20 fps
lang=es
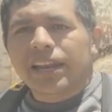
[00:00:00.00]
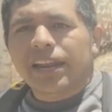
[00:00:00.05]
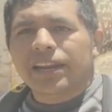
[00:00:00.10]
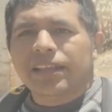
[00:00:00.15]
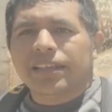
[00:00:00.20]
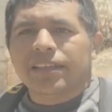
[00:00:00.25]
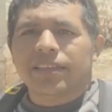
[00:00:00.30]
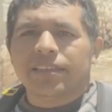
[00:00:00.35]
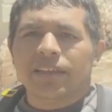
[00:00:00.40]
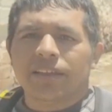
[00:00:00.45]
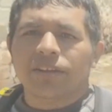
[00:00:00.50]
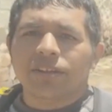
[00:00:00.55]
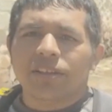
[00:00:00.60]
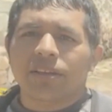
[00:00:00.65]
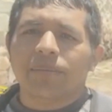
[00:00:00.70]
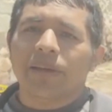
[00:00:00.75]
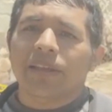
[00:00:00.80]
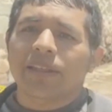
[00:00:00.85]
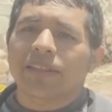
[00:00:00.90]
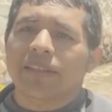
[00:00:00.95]
era necesario
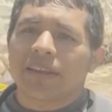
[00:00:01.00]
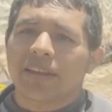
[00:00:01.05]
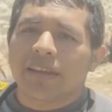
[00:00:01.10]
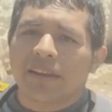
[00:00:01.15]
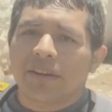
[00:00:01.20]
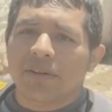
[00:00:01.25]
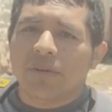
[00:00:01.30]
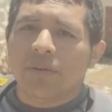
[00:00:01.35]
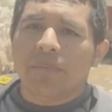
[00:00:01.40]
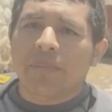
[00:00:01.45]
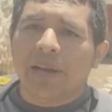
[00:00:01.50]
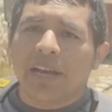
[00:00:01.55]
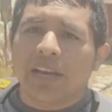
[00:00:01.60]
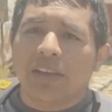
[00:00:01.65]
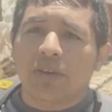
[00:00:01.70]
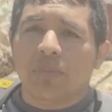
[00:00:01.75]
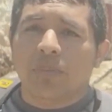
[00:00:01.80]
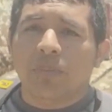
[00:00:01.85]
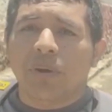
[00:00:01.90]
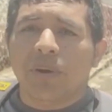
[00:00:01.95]
también tener un
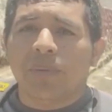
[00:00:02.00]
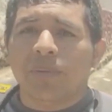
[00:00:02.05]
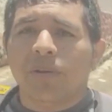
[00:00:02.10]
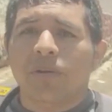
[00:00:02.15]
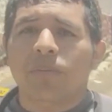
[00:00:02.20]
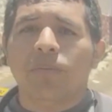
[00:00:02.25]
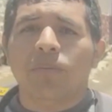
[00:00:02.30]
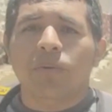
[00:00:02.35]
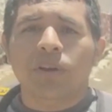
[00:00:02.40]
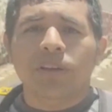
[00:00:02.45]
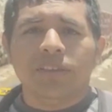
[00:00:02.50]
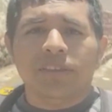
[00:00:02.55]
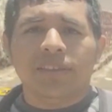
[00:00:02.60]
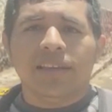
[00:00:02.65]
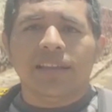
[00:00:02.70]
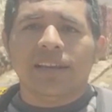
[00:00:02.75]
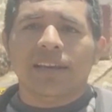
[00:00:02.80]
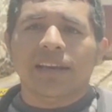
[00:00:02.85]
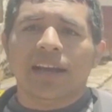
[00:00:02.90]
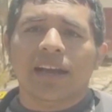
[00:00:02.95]
pequeño pueblo muy
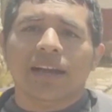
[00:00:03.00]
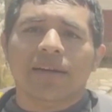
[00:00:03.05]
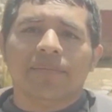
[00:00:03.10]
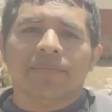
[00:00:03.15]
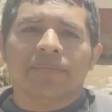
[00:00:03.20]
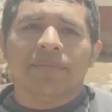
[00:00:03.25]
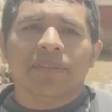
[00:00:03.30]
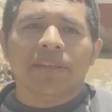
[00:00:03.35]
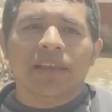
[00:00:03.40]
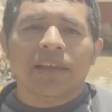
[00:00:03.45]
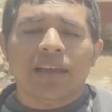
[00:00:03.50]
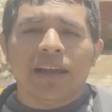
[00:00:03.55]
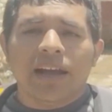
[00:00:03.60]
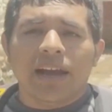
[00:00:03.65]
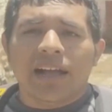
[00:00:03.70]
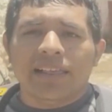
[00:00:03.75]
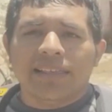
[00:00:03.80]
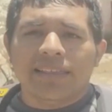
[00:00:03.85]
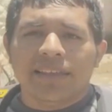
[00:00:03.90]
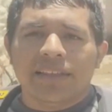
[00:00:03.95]
cerca
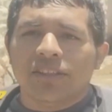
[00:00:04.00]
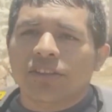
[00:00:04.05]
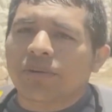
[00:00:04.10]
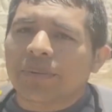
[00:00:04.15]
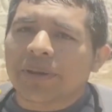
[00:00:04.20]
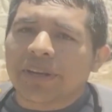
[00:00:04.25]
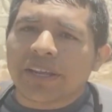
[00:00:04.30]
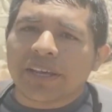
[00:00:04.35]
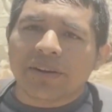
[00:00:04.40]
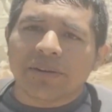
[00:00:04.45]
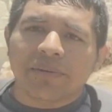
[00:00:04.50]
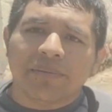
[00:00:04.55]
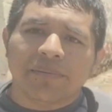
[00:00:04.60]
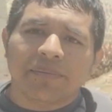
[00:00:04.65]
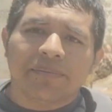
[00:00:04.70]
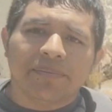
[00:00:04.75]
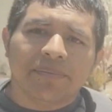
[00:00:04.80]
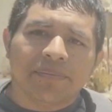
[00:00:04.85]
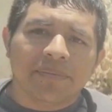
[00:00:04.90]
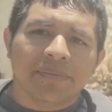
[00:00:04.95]
al centro minero.
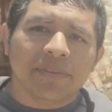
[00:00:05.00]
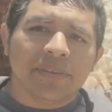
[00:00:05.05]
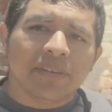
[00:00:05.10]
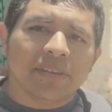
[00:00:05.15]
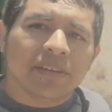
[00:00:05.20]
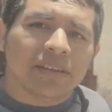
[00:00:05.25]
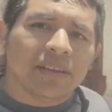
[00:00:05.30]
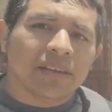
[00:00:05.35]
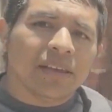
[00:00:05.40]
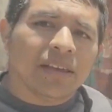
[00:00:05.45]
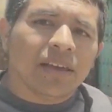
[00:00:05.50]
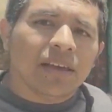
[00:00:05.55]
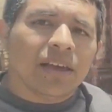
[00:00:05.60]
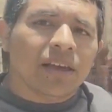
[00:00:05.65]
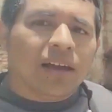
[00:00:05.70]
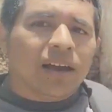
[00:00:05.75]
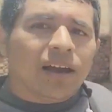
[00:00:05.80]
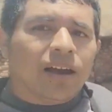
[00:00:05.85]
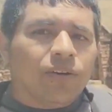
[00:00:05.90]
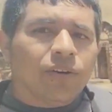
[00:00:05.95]

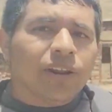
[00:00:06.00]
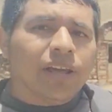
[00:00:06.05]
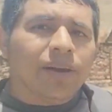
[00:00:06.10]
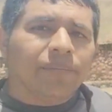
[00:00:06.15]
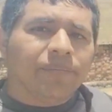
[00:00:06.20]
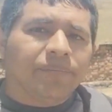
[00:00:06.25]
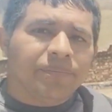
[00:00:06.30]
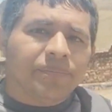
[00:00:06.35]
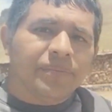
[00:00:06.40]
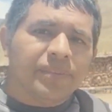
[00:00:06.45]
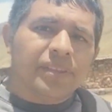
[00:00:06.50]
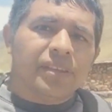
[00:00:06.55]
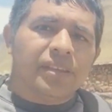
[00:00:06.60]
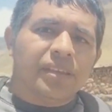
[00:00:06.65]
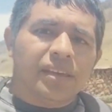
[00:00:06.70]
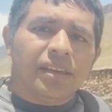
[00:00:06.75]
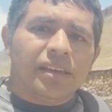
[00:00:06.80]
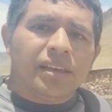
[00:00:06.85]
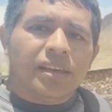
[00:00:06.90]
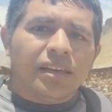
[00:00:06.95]
Ahora,
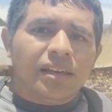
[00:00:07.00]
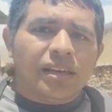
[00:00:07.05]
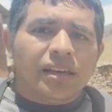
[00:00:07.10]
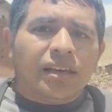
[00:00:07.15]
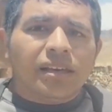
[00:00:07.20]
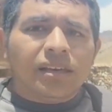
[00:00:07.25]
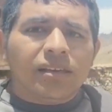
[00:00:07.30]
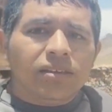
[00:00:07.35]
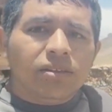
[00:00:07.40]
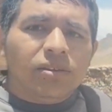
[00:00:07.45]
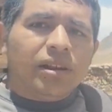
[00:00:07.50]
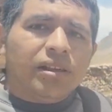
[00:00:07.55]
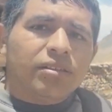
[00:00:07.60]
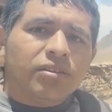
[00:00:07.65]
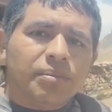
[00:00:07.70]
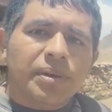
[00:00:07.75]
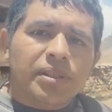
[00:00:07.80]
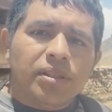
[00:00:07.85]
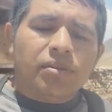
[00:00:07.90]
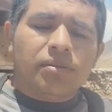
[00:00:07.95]
yo les
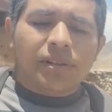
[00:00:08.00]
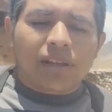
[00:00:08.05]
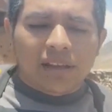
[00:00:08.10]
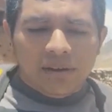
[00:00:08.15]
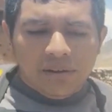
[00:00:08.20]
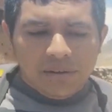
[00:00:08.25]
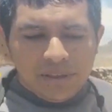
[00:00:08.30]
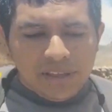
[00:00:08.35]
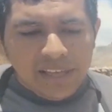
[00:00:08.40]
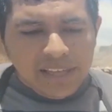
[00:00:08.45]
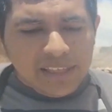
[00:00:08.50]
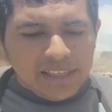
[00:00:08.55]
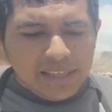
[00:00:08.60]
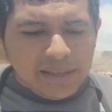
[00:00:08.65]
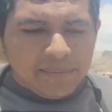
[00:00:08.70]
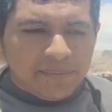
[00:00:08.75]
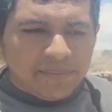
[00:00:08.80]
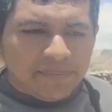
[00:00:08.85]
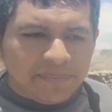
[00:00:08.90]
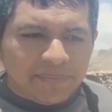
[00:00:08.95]
comento a ustedes lo
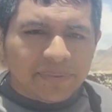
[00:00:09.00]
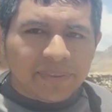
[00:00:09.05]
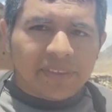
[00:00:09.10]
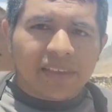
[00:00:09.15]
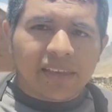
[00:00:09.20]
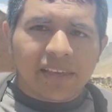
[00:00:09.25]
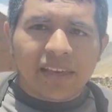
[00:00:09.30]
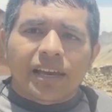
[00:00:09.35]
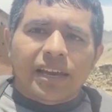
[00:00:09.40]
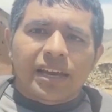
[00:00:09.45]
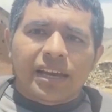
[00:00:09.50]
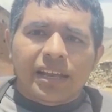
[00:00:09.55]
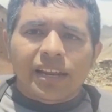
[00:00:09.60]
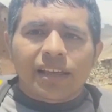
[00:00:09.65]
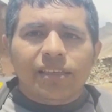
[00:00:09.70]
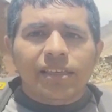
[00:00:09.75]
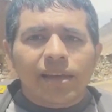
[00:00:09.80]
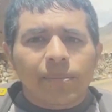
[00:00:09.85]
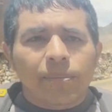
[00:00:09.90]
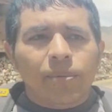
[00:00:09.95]
siguiente. En
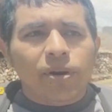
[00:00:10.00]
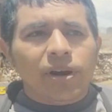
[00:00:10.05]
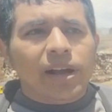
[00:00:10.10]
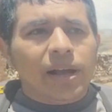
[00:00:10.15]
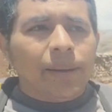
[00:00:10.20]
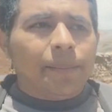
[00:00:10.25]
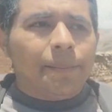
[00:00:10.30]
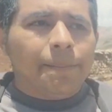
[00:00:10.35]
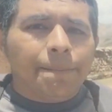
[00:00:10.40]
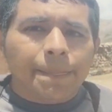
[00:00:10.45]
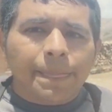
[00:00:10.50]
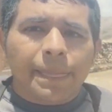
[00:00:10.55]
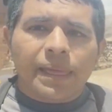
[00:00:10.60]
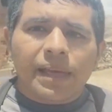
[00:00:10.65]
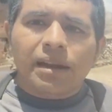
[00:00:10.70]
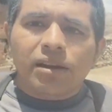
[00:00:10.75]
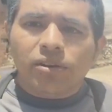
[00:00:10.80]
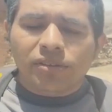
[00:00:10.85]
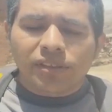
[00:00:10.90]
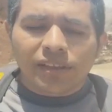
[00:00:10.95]
esa época,
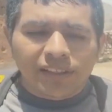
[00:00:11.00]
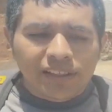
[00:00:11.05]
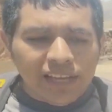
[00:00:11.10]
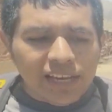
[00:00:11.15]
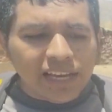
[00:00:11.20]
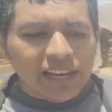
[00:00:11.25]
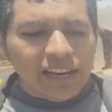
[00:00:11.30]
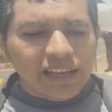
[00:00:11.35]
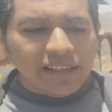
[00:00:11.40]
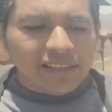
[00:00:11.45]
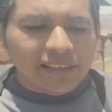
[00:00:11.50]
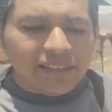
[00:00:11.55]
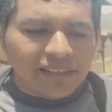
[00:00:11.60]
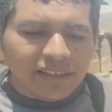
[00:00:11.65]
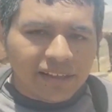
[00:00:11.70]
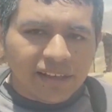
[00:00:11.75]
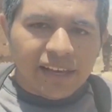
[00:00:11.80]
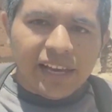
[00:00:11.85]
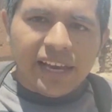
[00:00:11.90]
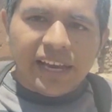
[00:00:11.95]
los indígenas
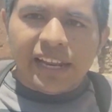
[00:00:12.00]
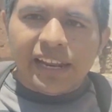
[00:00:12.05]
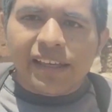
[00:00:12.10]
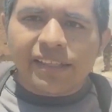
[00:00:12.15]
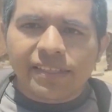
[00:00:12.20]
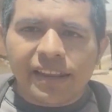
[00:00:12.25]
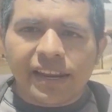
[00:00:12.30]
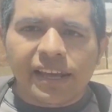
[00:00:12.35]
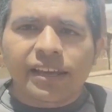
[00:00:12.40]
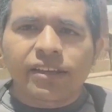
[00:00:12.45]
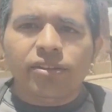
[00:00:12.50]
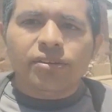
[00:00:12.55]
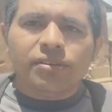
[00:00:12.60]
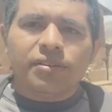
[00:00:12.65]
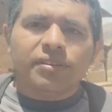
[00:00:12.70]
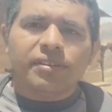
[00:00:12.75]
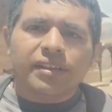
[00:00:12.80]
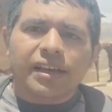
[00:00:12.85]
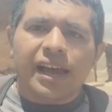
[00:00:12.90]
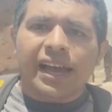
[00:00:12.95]
eran
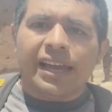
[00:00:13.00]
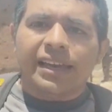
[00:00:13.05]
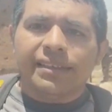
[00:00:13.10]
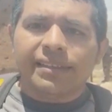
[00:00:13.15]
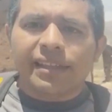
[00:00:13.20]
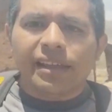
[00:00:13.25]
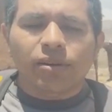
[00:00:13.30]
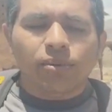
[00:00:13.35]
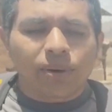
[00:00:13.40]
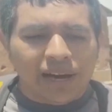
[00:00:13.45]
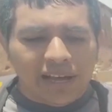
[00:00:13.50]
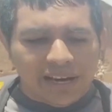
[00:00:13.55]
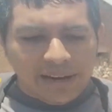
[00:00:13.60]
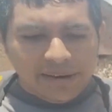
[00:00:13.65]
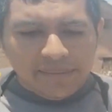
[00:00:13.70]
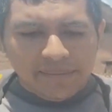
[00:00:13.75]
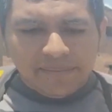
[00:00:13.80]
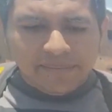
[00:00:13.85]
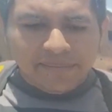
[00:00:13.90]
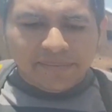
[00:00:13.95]
traídos a este
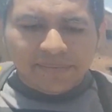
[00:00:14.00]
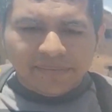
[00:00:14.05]
lugar.